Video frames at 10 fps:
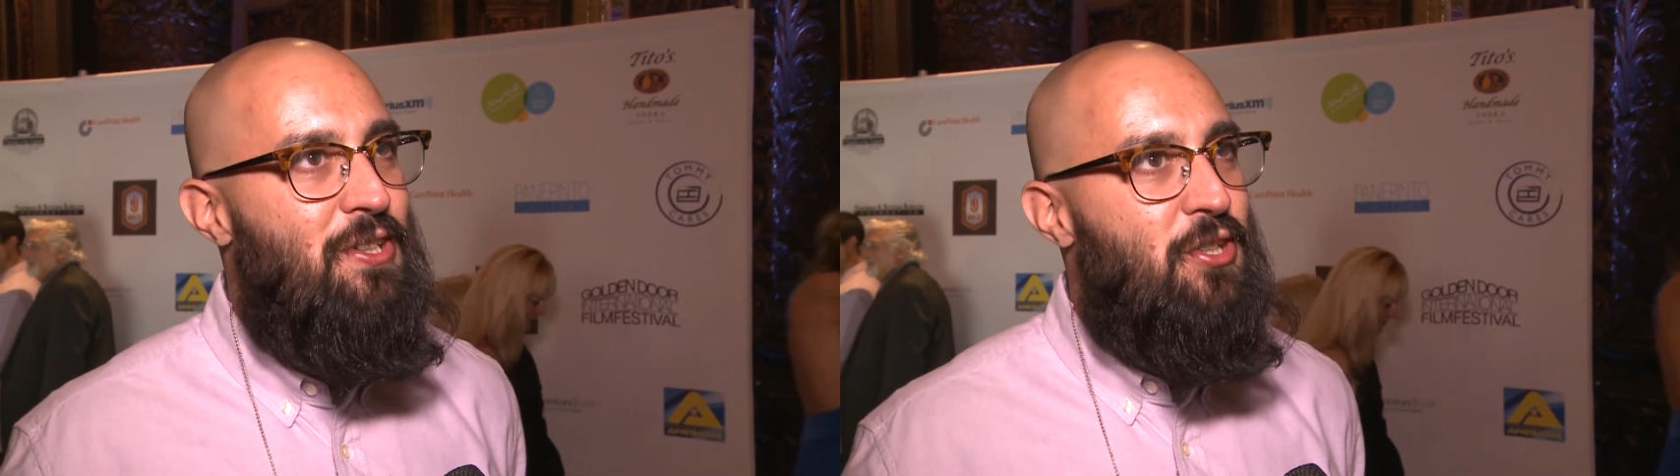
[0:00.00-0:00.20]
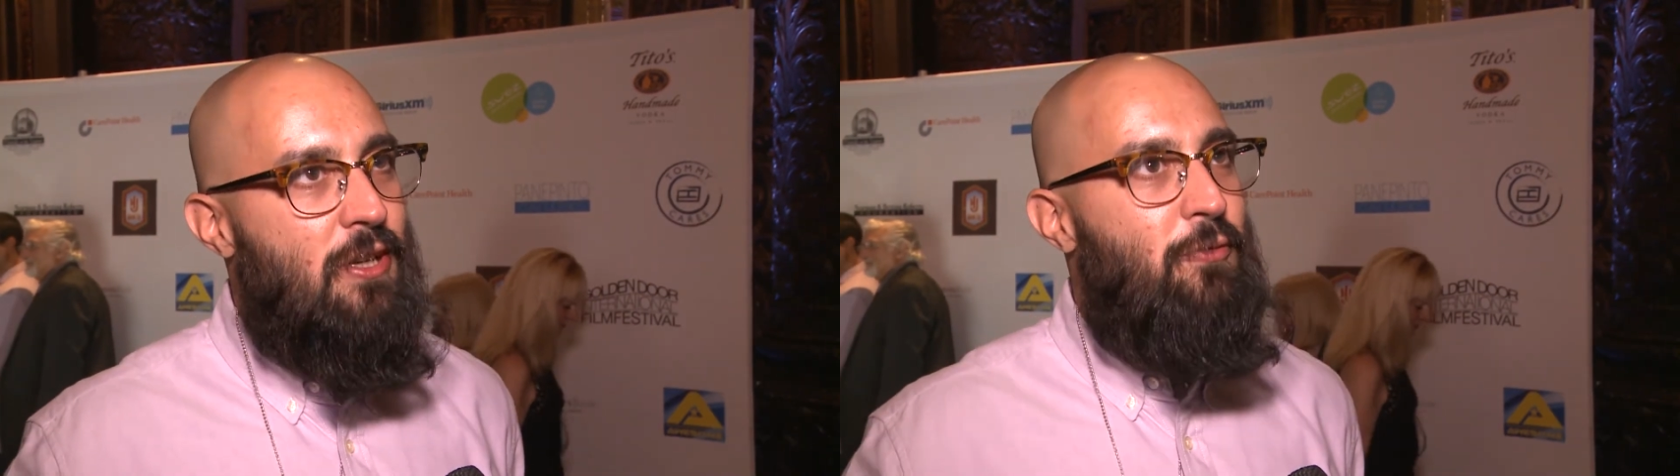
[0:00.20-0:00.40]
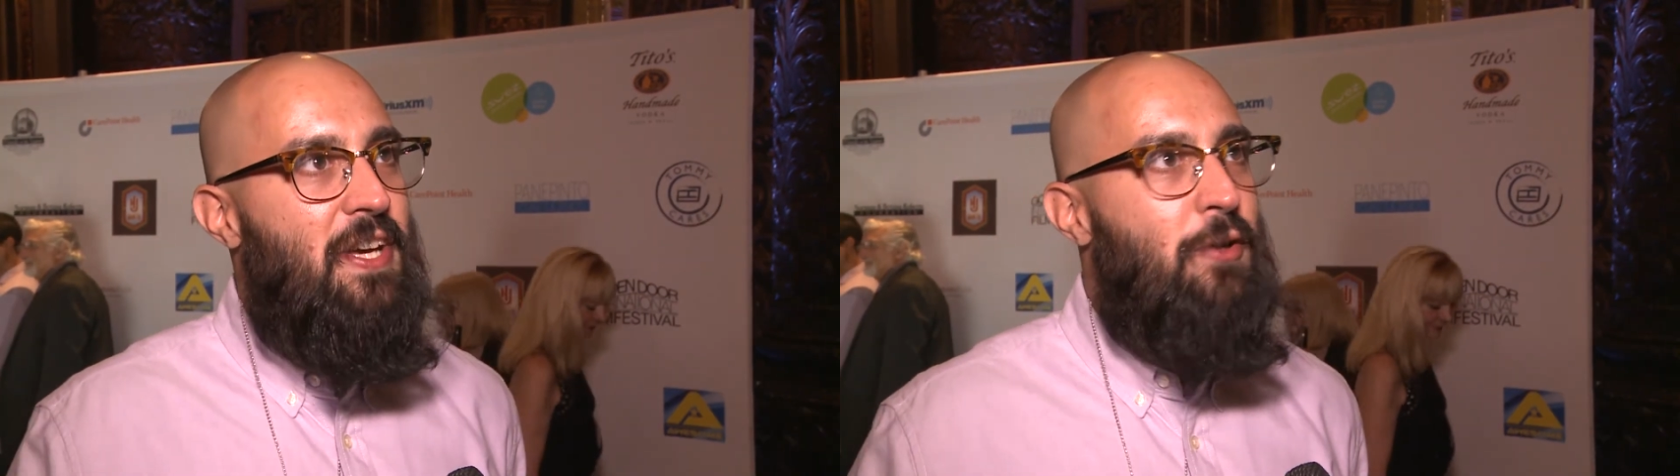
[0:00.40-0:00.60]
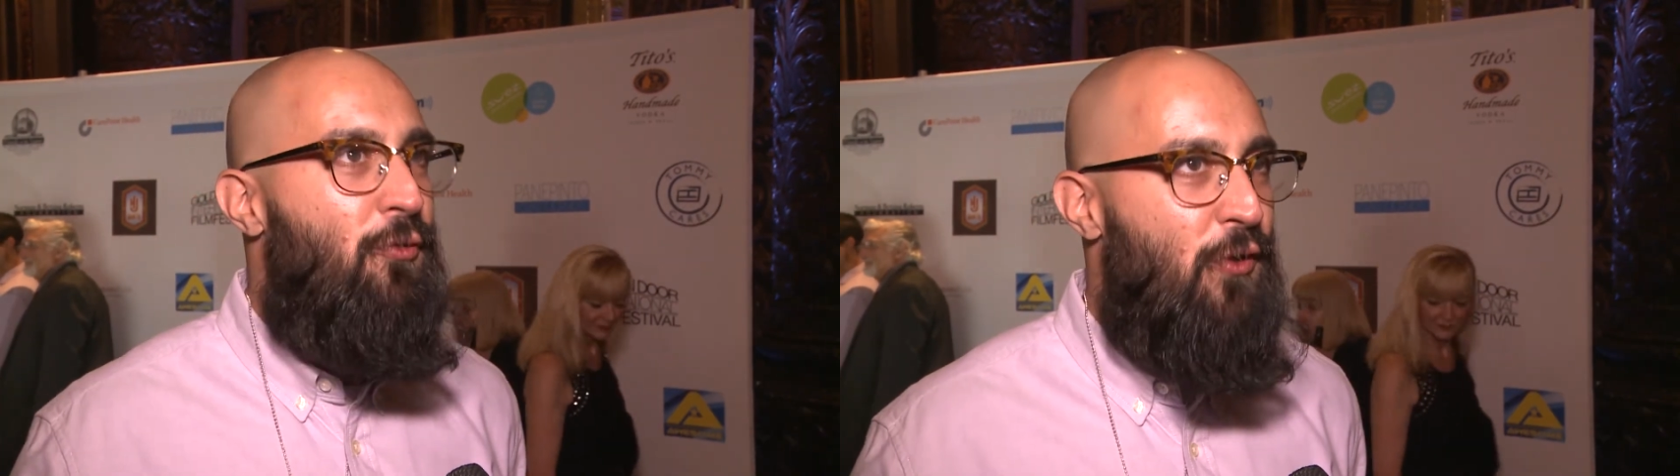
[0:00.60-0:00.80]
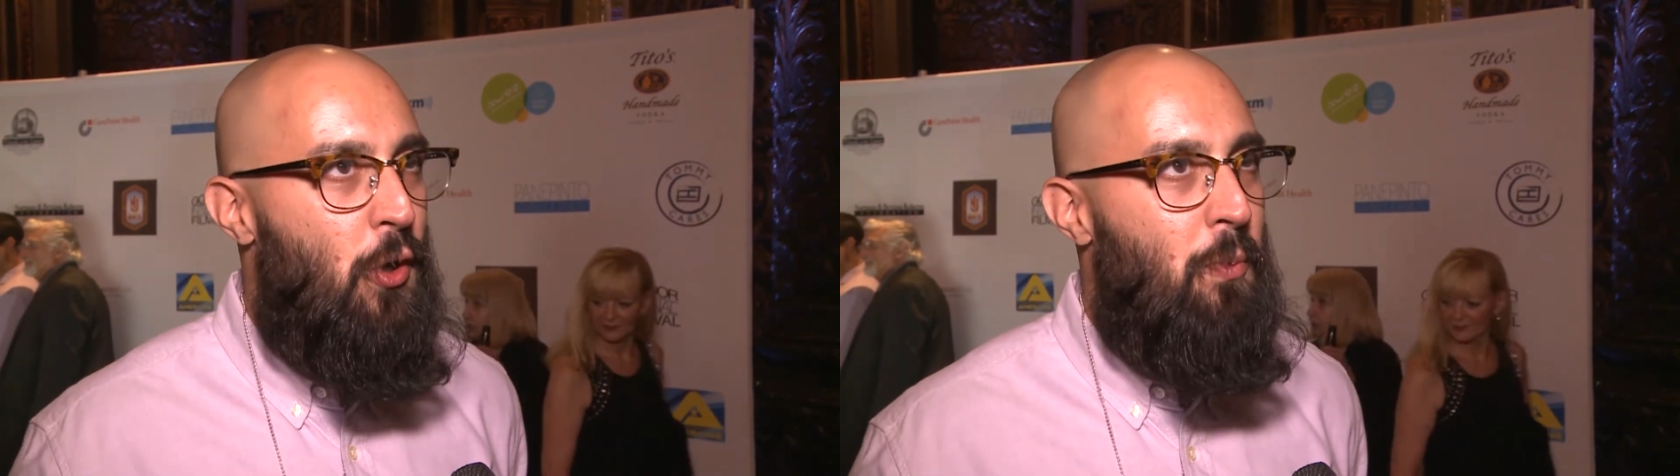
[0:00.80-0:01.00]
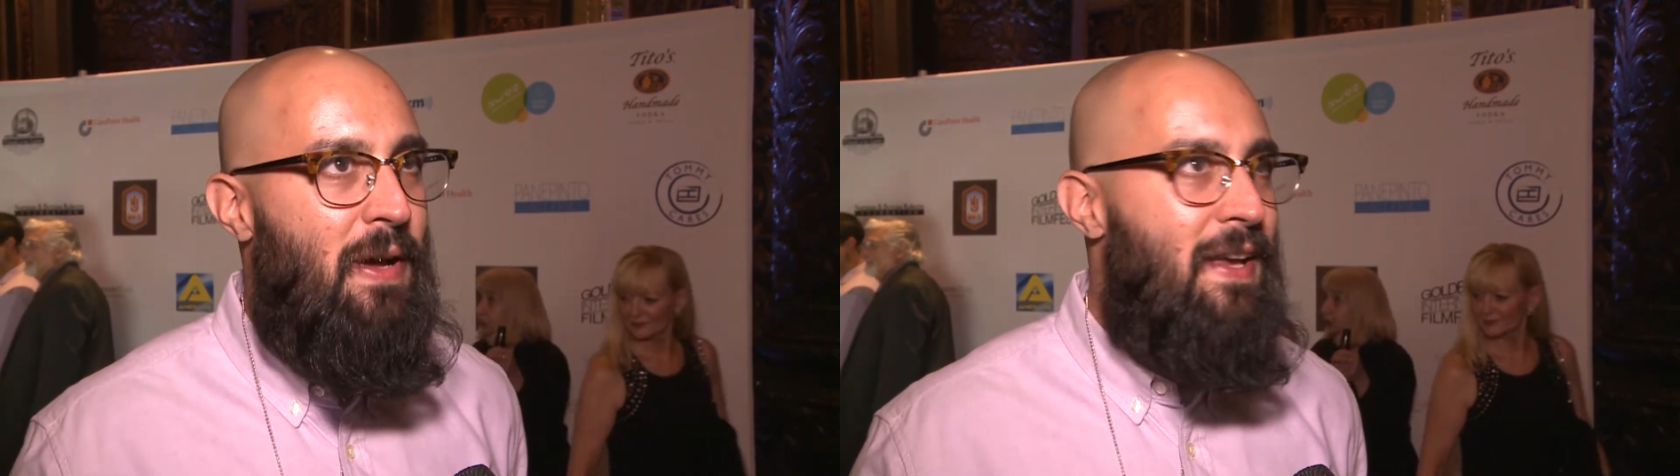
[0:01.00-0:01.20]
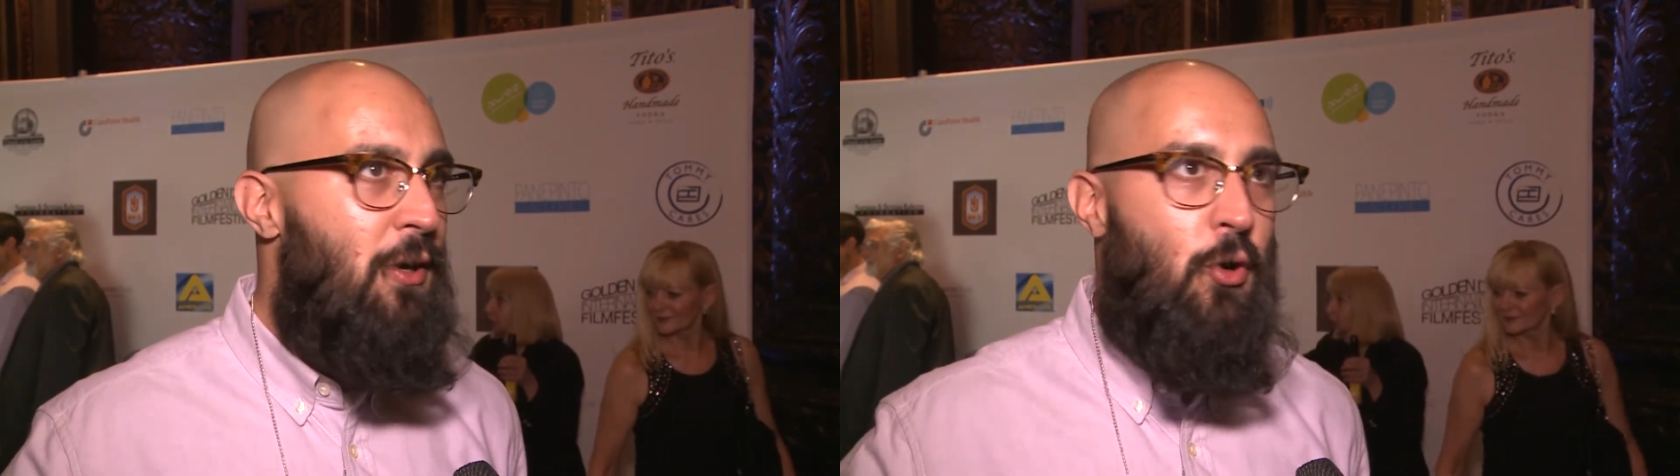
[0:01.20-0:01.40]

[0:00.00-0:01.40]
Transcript: Escrever o filme era a